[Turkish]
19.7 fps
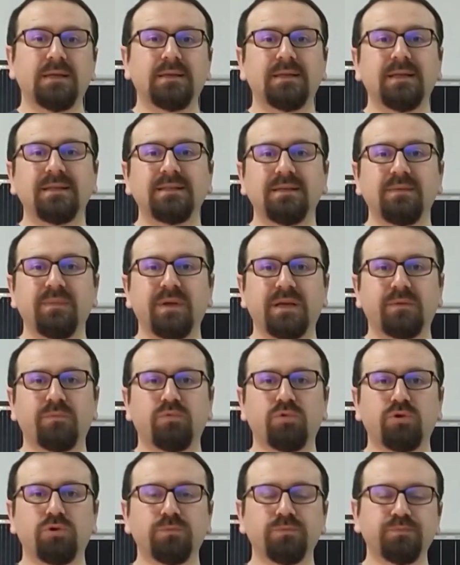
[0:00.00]
Ne
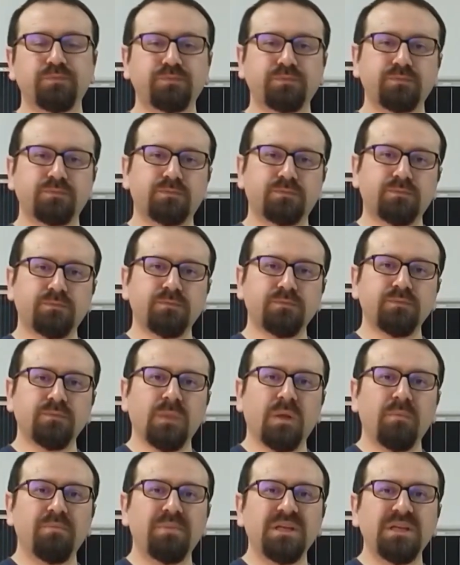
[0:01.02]
demek bu?
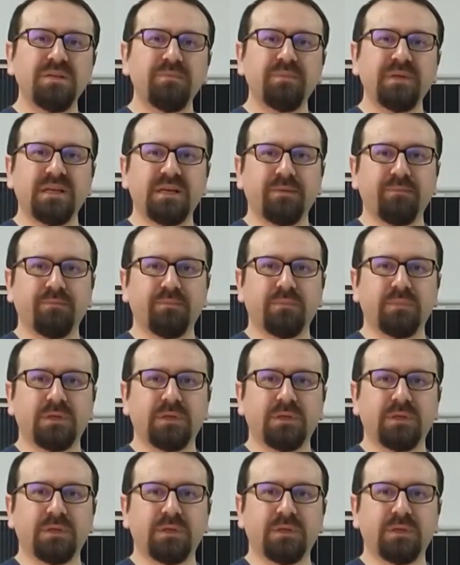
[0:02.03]
Bir birim